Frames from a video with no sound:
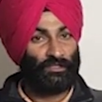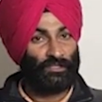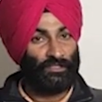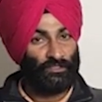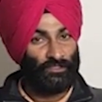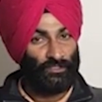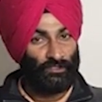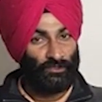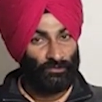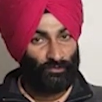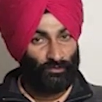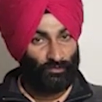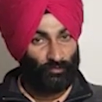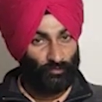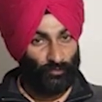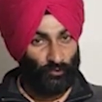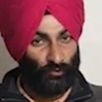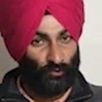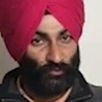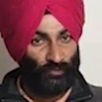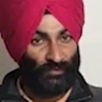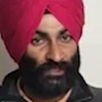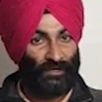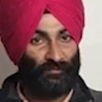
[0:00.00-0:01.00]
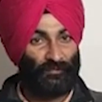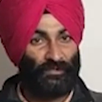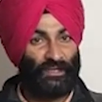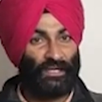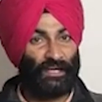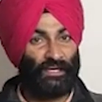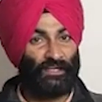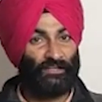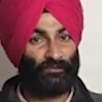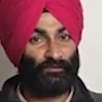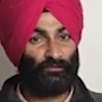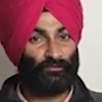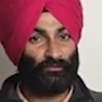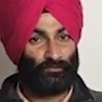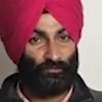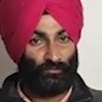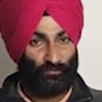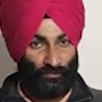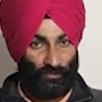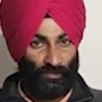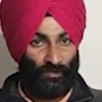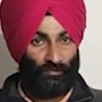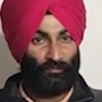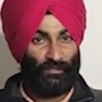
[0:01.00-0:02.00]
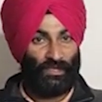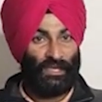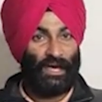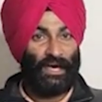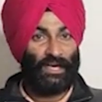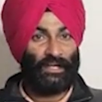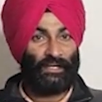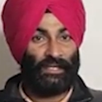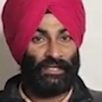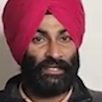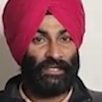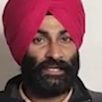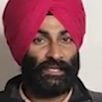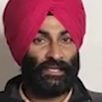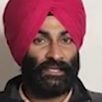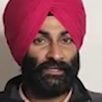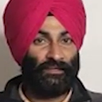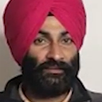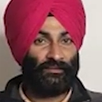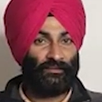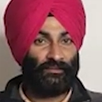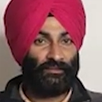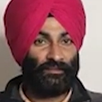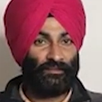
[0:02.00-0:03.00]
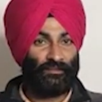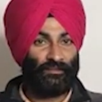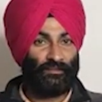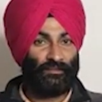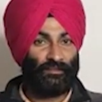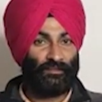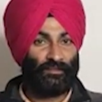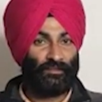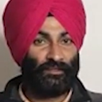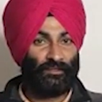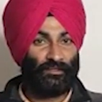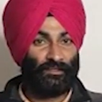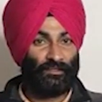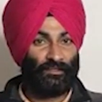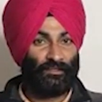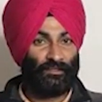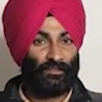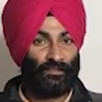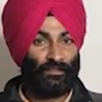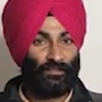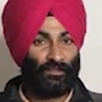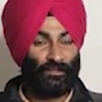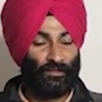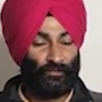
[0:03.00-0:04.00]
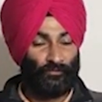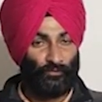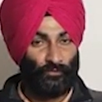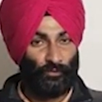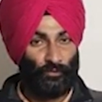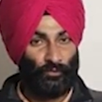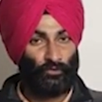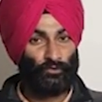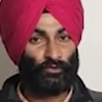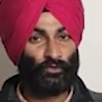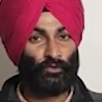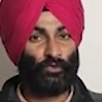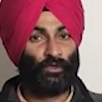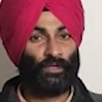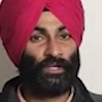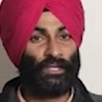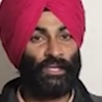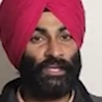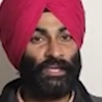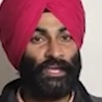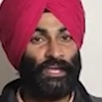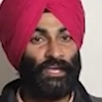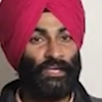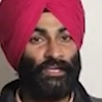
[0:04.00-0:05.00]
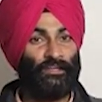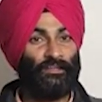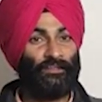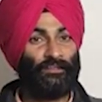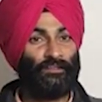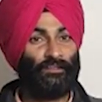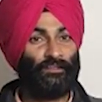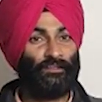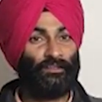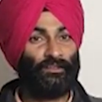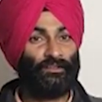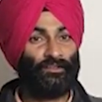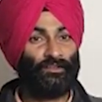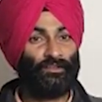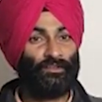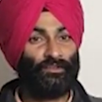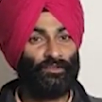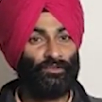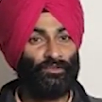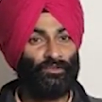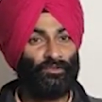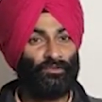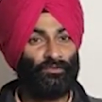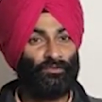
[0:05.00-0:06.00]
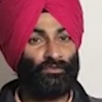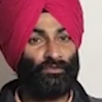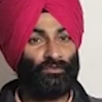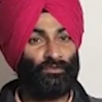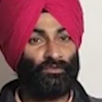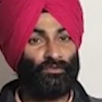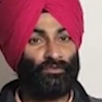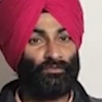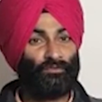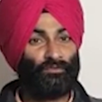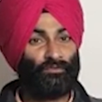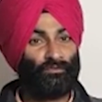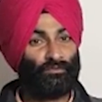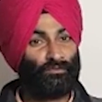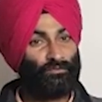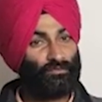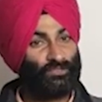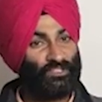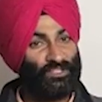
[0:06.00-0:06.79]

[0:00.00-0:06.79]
किसी दुबदा में आ, में आ रहे हैं कंफ्यूज हो रहे हैं तो उनको